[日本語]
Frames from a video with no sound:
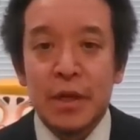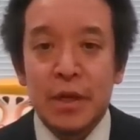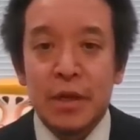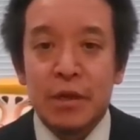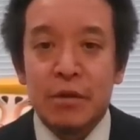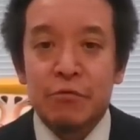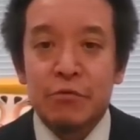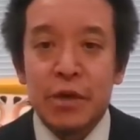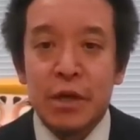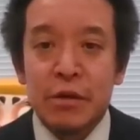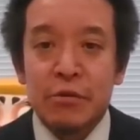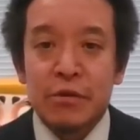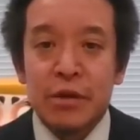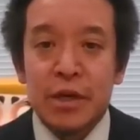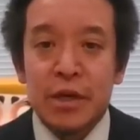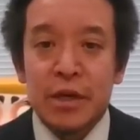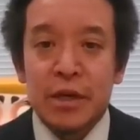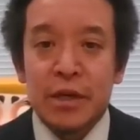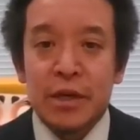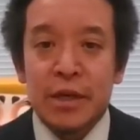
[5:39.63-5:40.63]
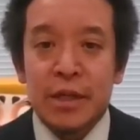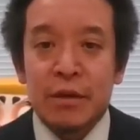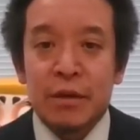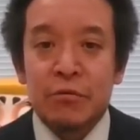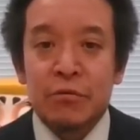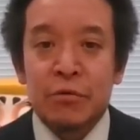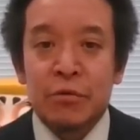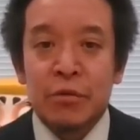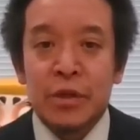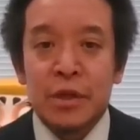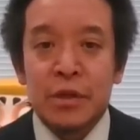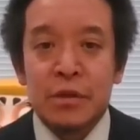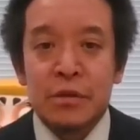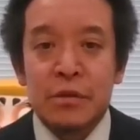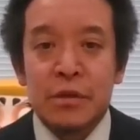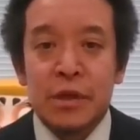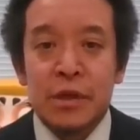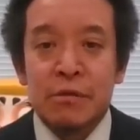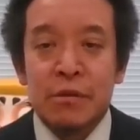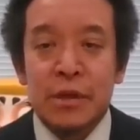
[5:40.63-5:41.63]
公約に掲げたことに
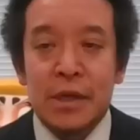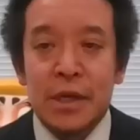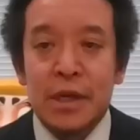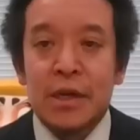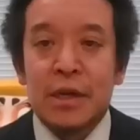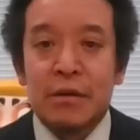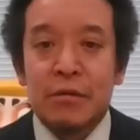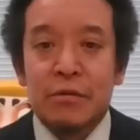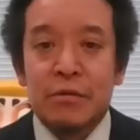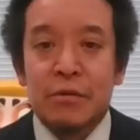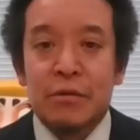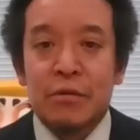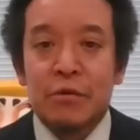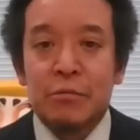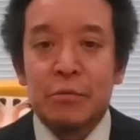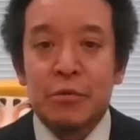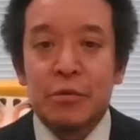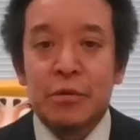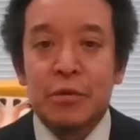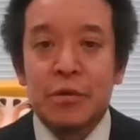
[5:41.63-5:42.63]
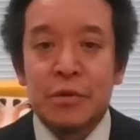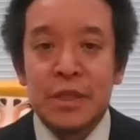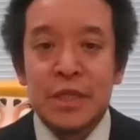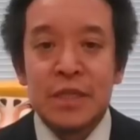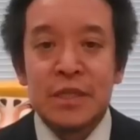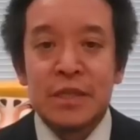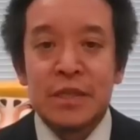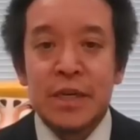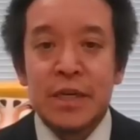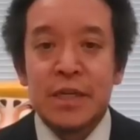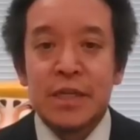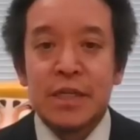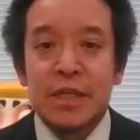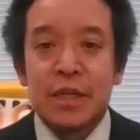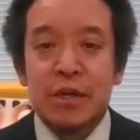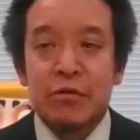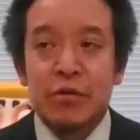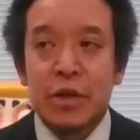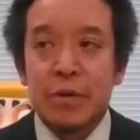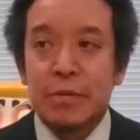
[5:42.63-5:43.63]
ついてはね、ほぼ実現し
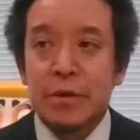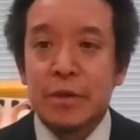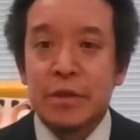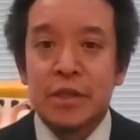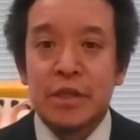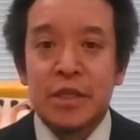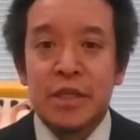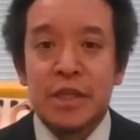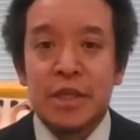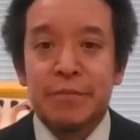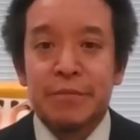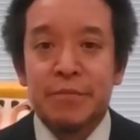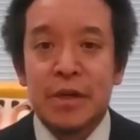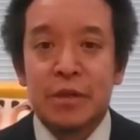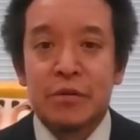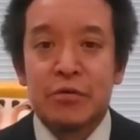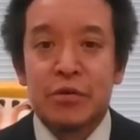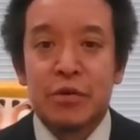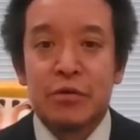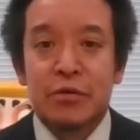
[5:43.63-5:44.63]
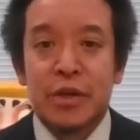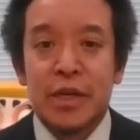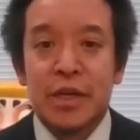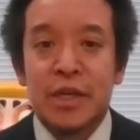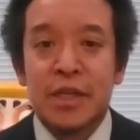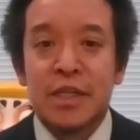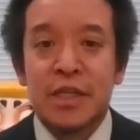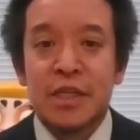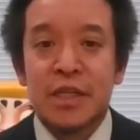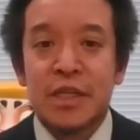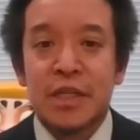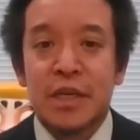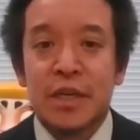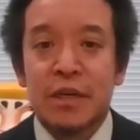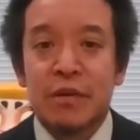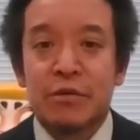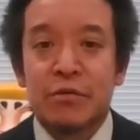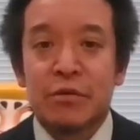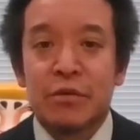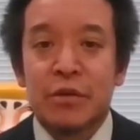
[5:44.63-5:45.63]
ておりますし、それをね、維持して
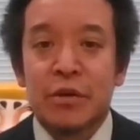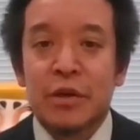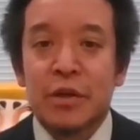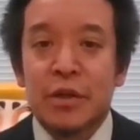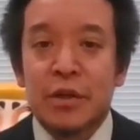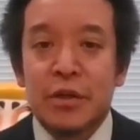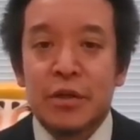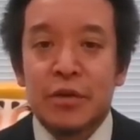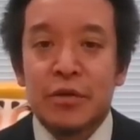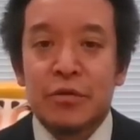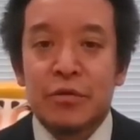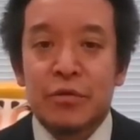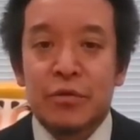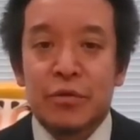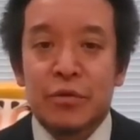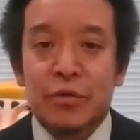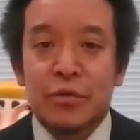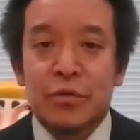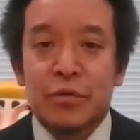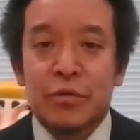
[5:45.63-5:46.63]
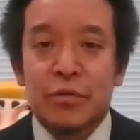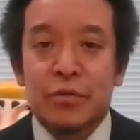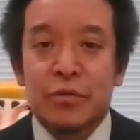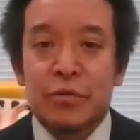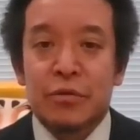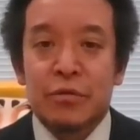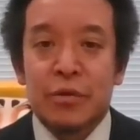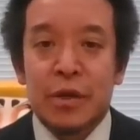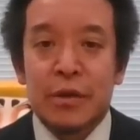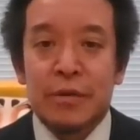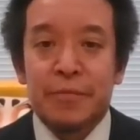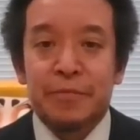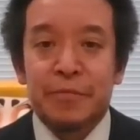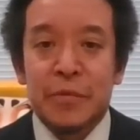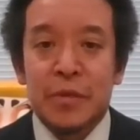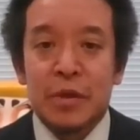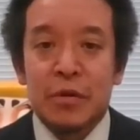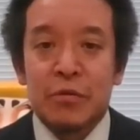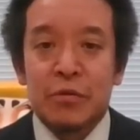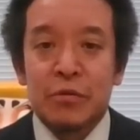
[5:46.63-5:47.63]
いるということを、これ、
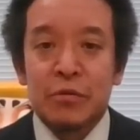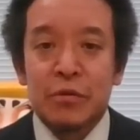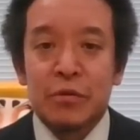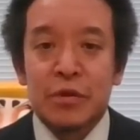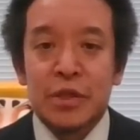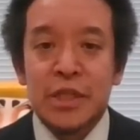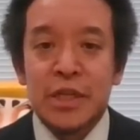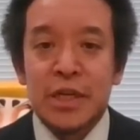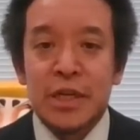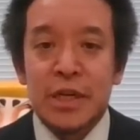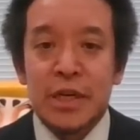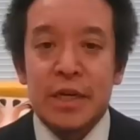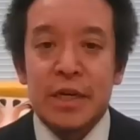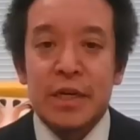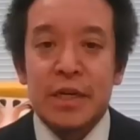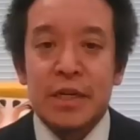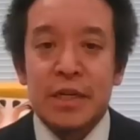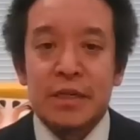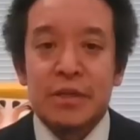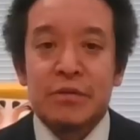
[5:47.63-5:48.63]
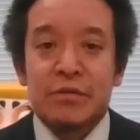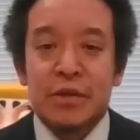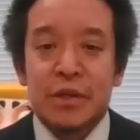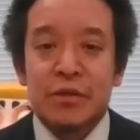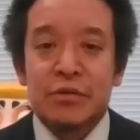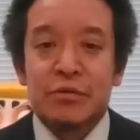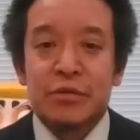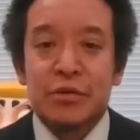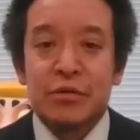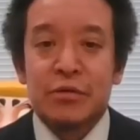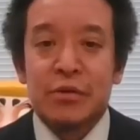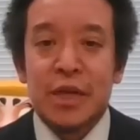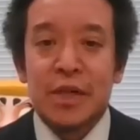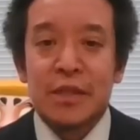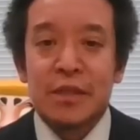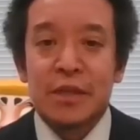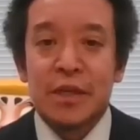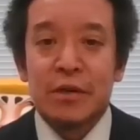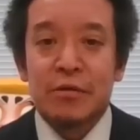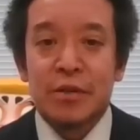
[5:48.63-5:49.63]
ほとんど知らないんですよね。そういう
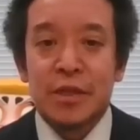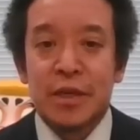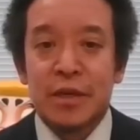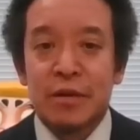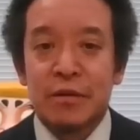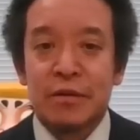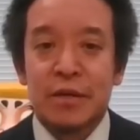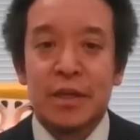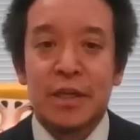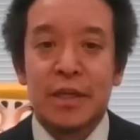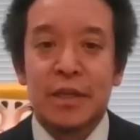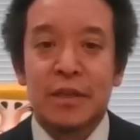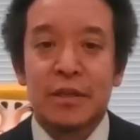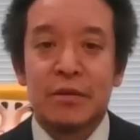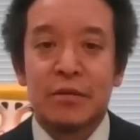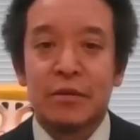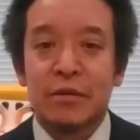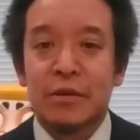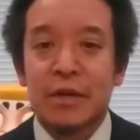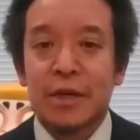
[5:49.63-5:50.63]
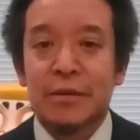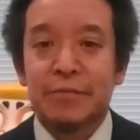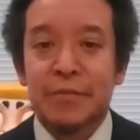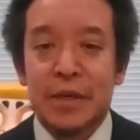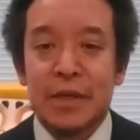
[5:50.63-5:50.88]
発言をされる方っていうのは。